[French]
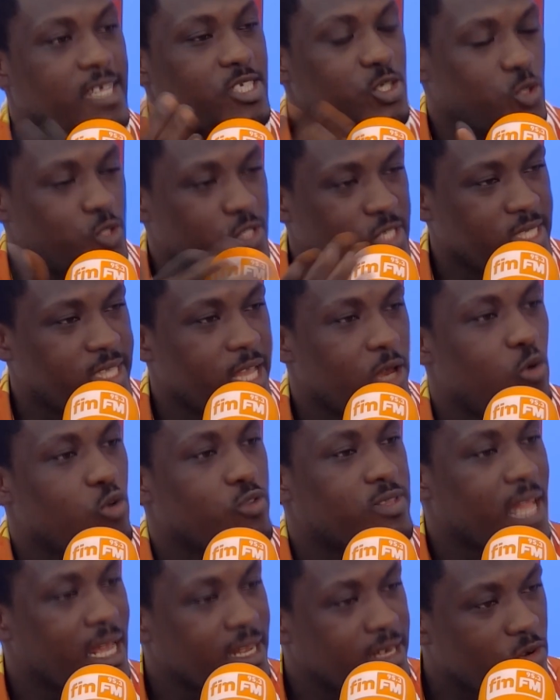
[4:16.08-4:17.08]
que c'était le
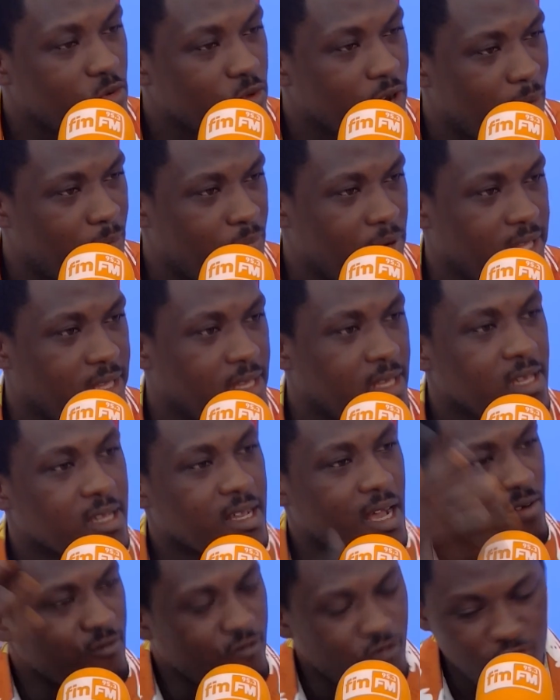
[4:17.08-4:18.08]
temps de le rappeler Quand
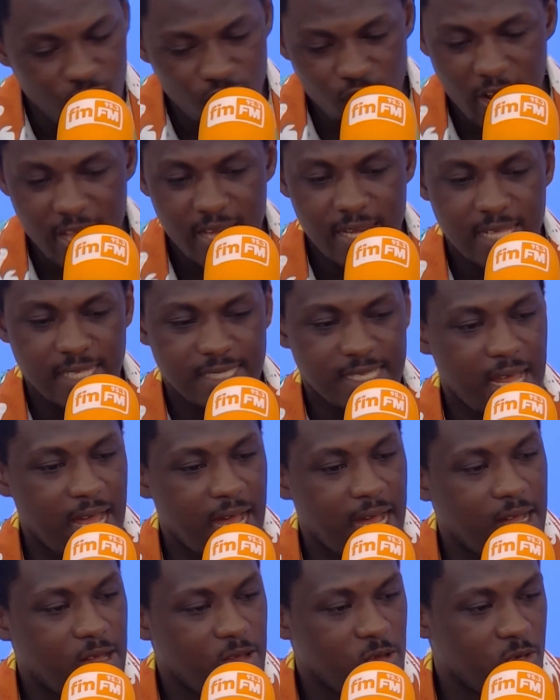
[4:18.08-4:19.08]
vous voyez des gens
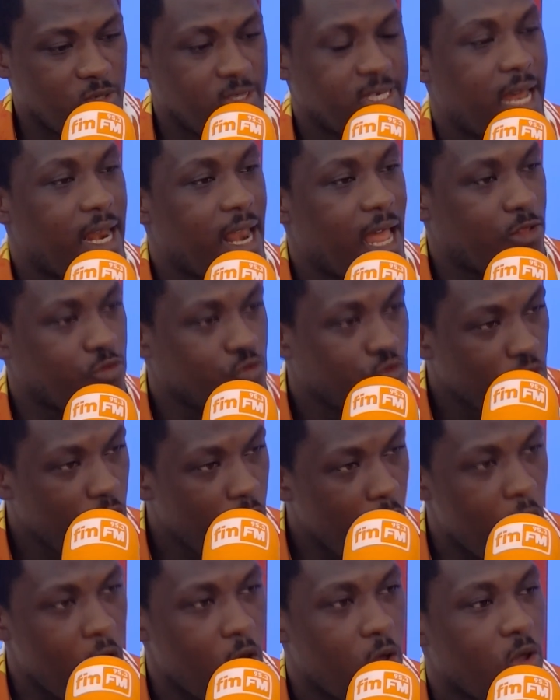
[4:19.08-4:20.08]
euh, dans la
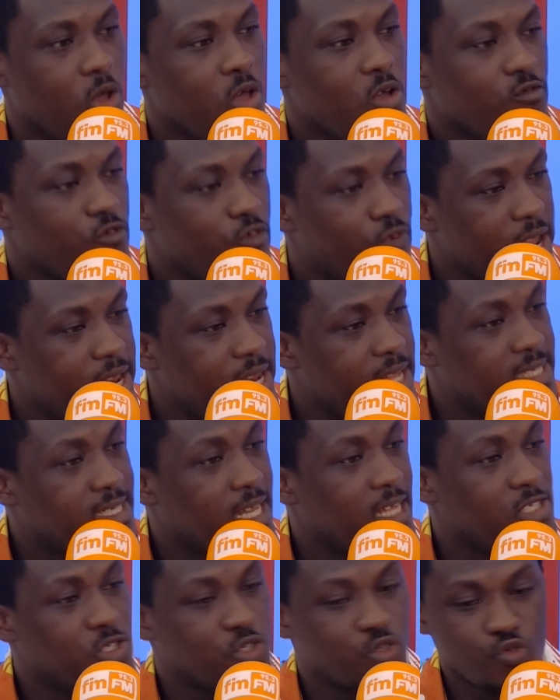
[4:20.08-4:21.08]
douleur, vous voyez des gens
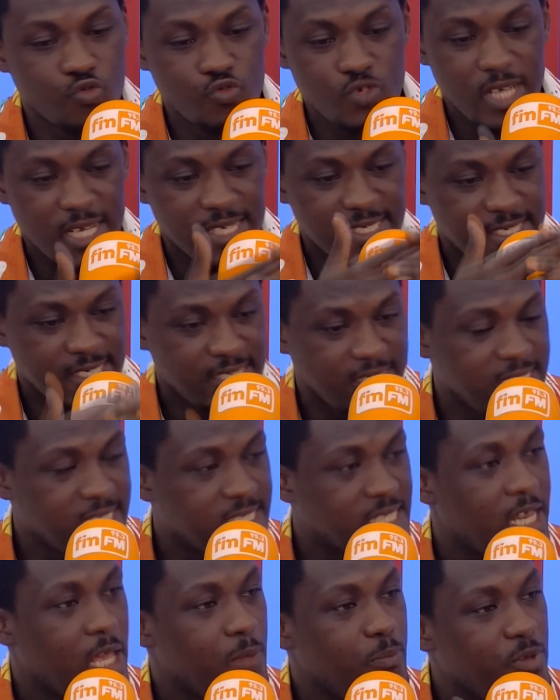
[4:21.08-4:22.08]
sous un sinistre,
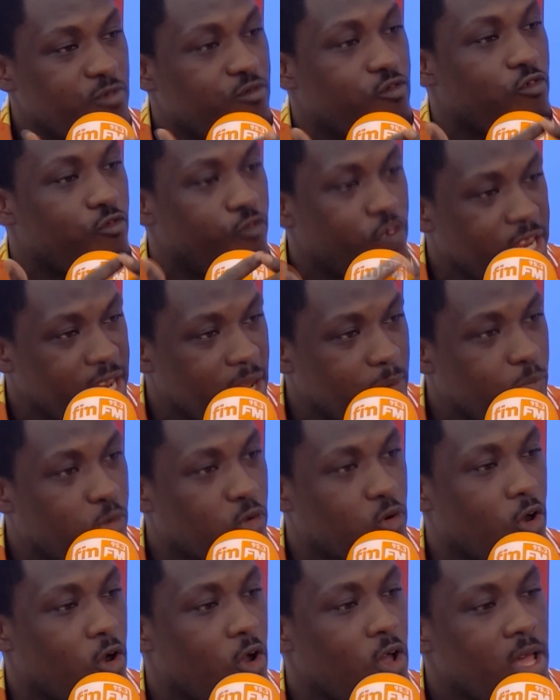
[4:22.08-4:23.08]
et puis vous venez pour
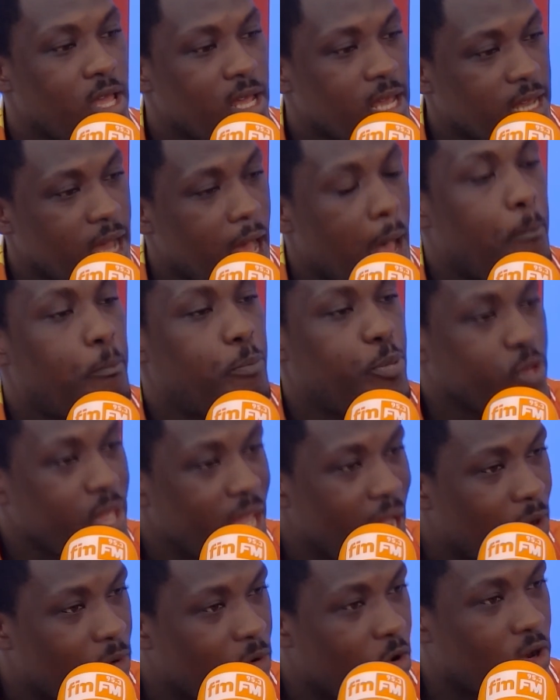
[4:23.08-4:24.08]
euh, appuyer ah.
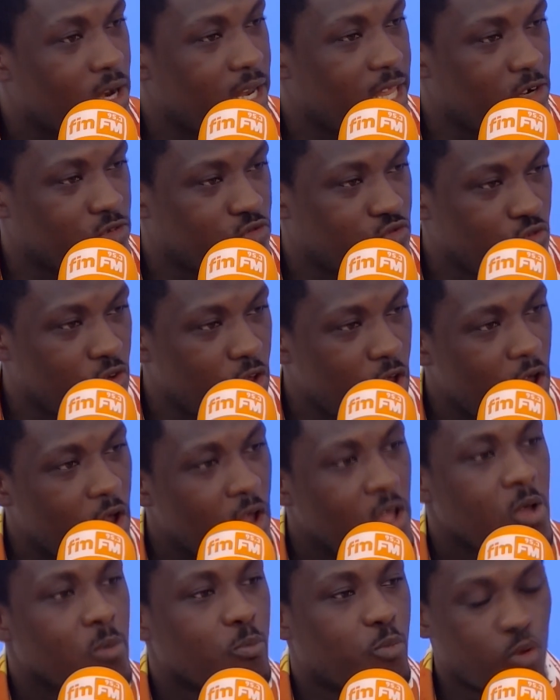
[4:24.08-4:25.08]
encore leur douleur,
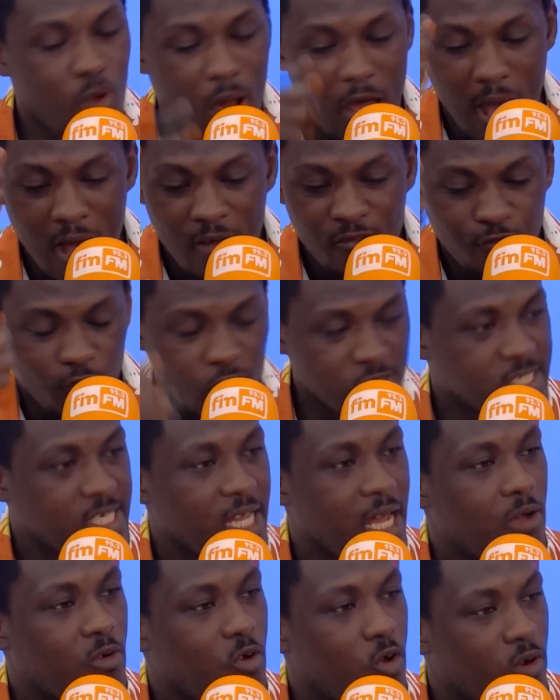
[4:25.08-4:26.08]
pour enfoncer
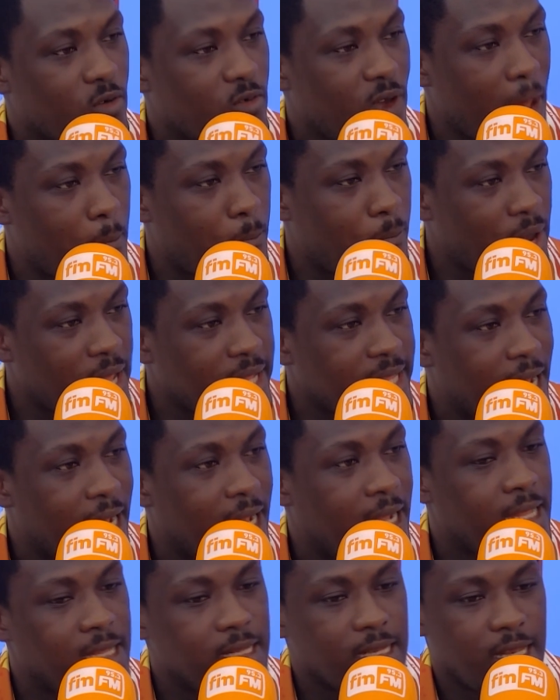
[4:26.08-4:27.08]
encore la plaie dans,
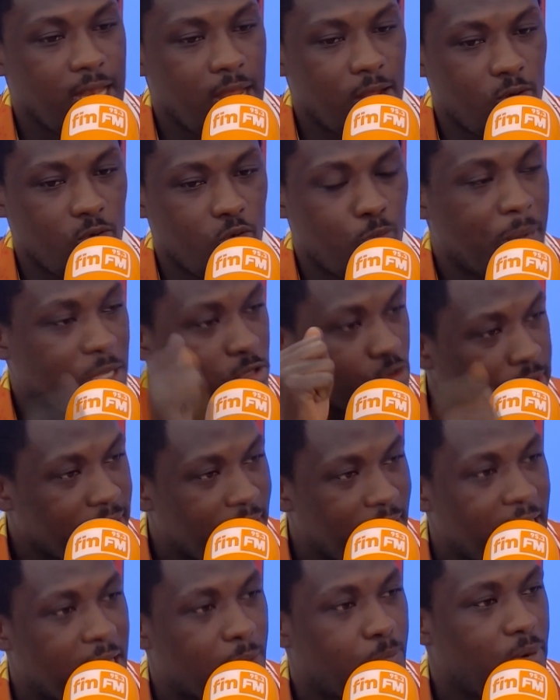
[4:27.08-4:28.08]
le bâton dans
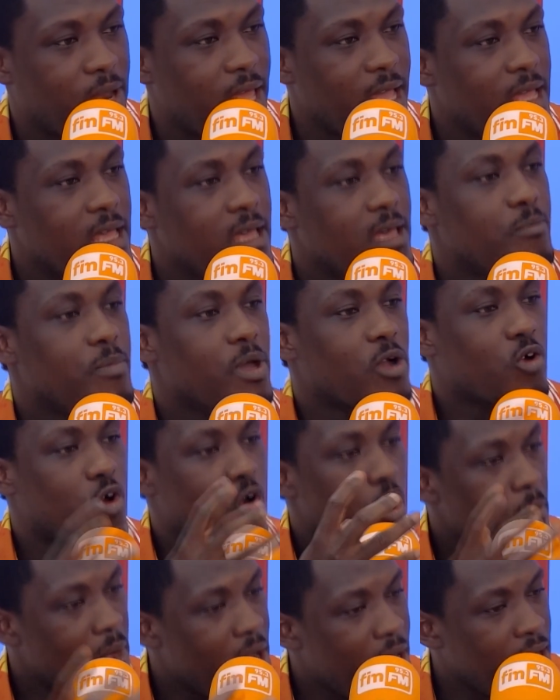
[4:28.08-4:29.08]
leur plaie. Ah. Mais
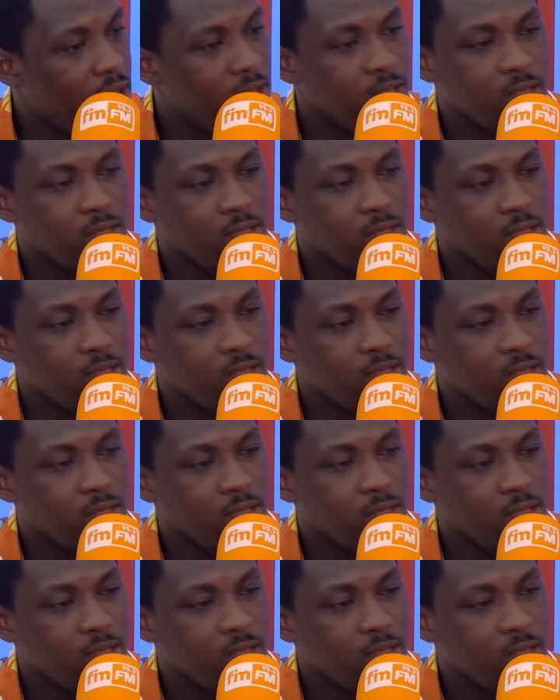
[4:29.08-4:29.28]
comment